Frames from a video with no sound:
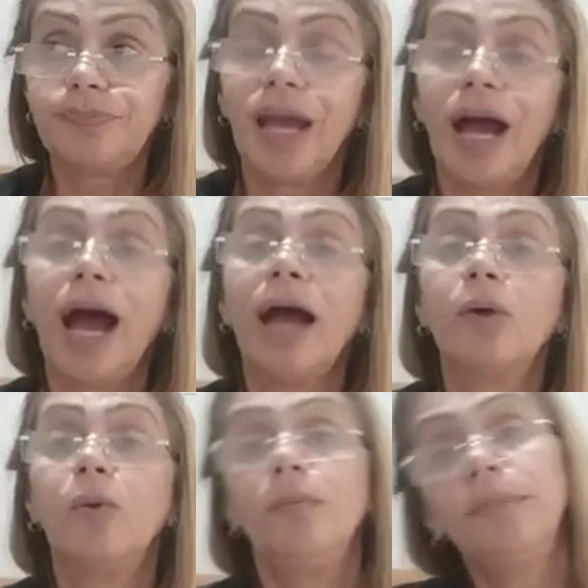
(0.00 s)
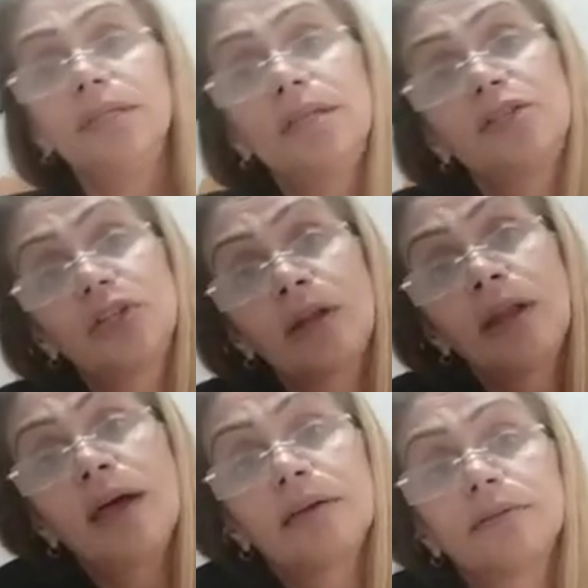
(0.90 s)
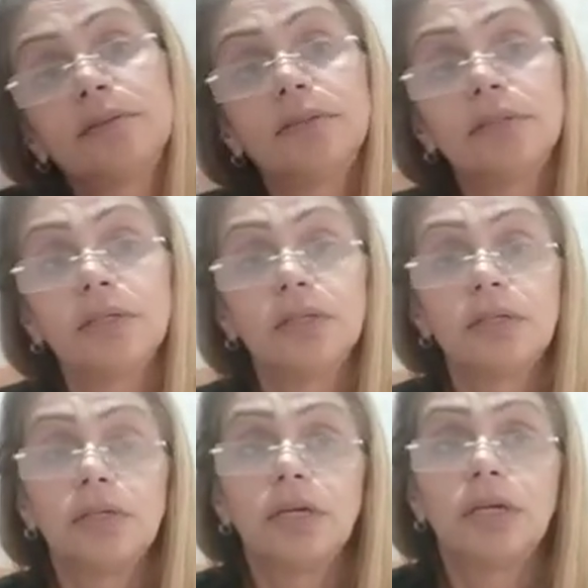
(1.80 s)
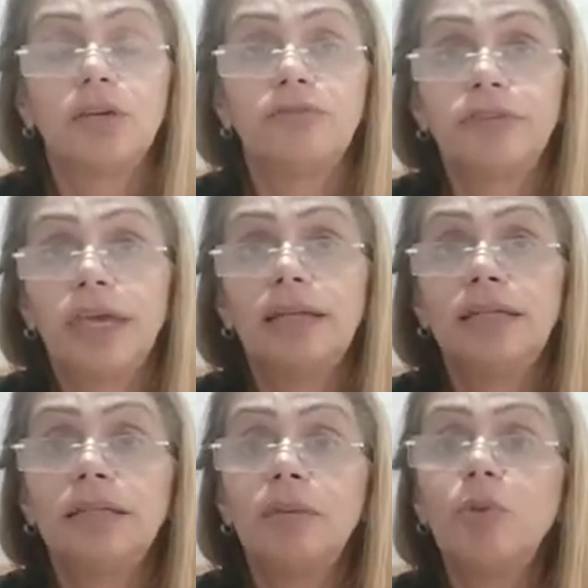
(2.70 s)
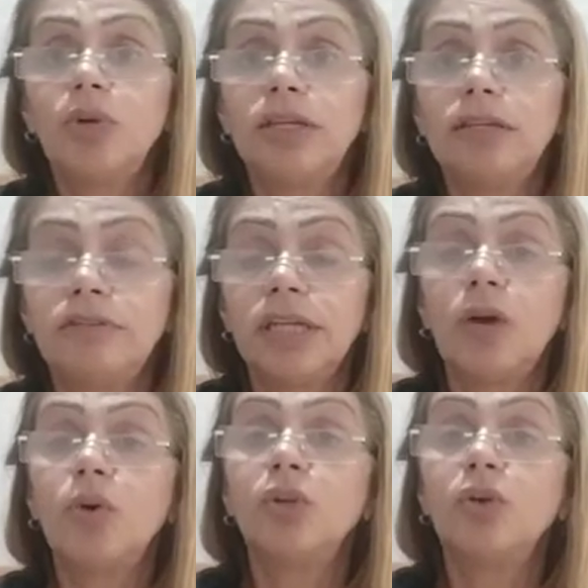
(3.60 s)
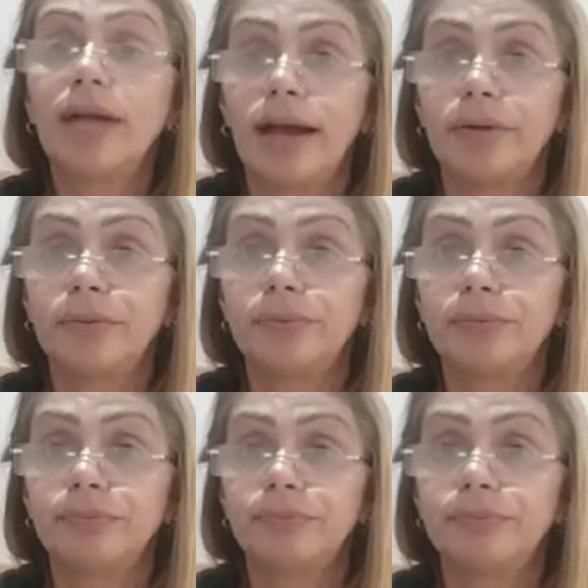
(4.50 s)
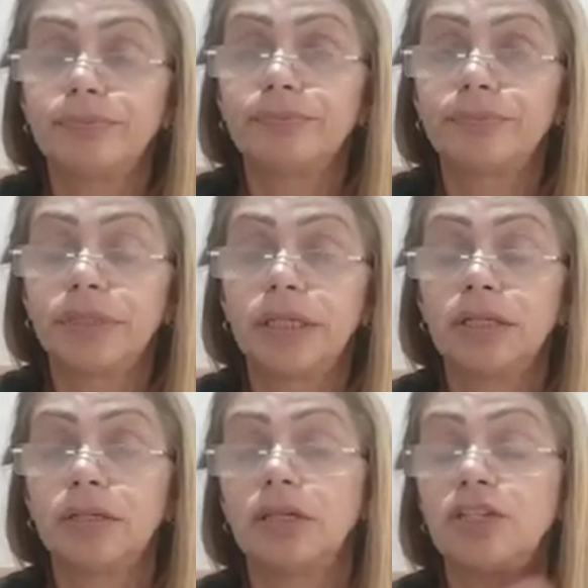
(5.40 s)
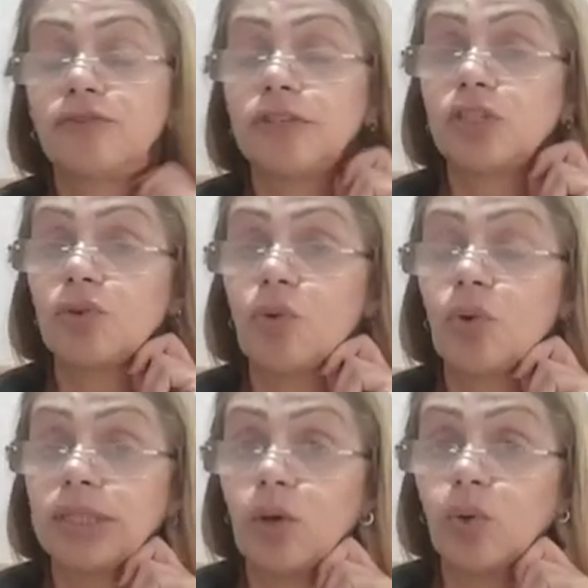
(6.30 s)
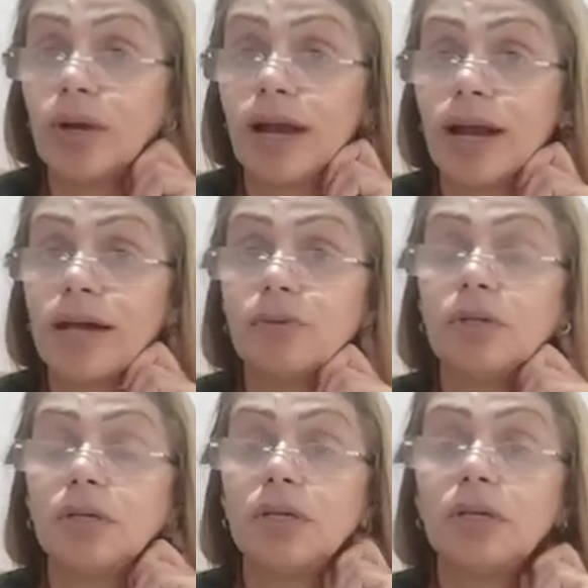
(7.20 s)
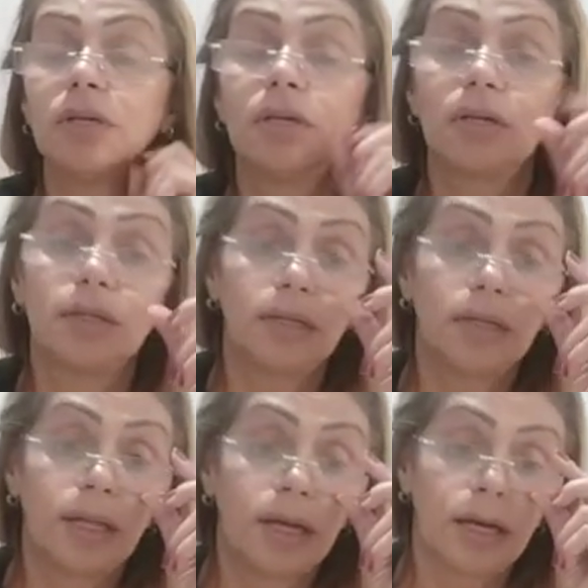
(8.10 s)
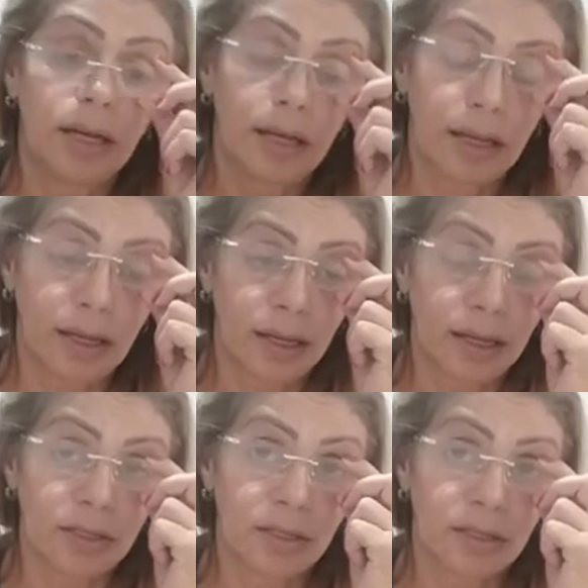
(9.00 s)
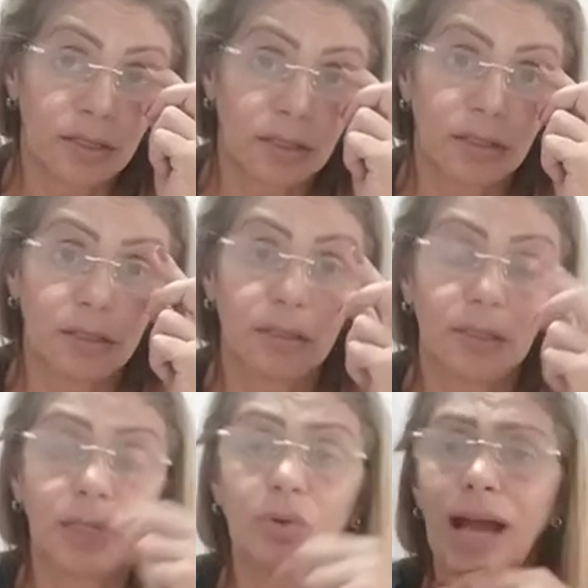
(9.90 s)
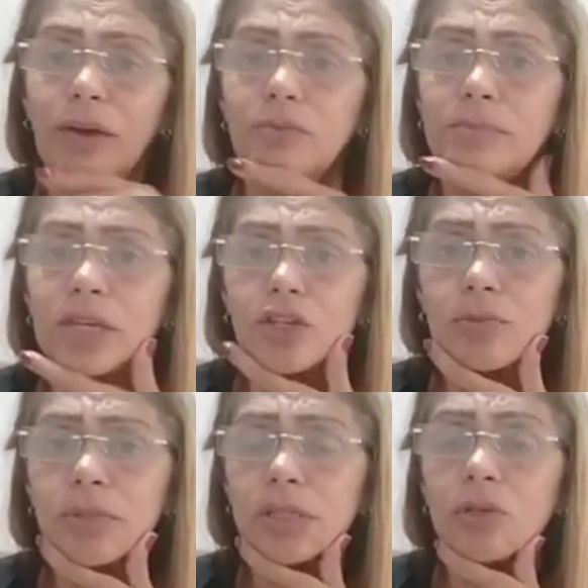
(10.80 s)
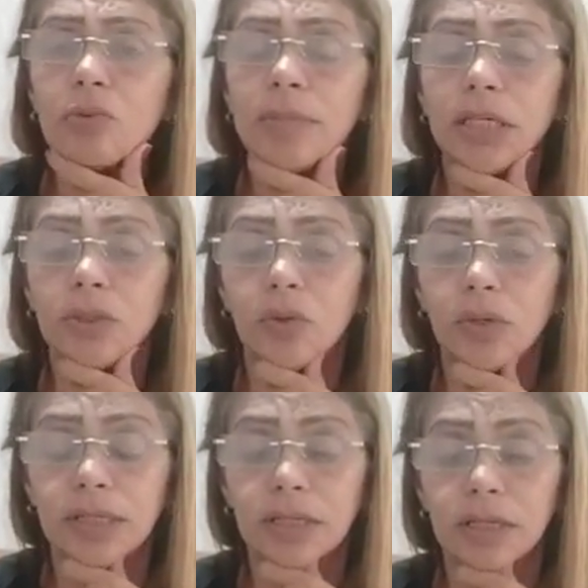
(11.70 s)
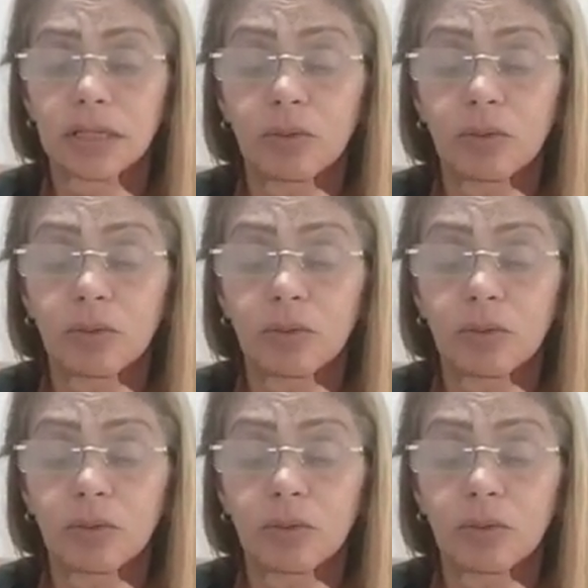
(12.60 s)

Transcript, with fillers: A comida de lá, eu fiquei ali na Bolívia, na Rua Nogaro, né? Edifício Hotel Nogaro, na, na Nogaro mesmo, 562 ali.